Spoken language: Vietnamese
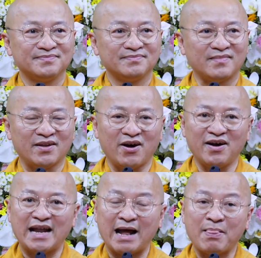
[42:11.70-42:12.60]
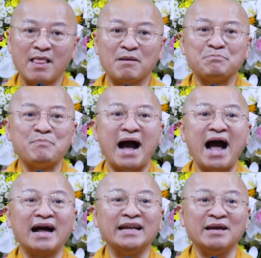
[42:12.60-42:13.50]
Thì đó là
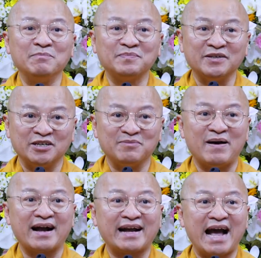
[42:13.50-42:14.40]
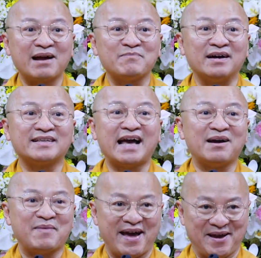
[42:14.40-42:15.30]
ba điểm tựa mà các bậc cha
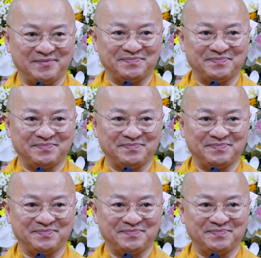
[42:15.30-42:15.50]
mẹ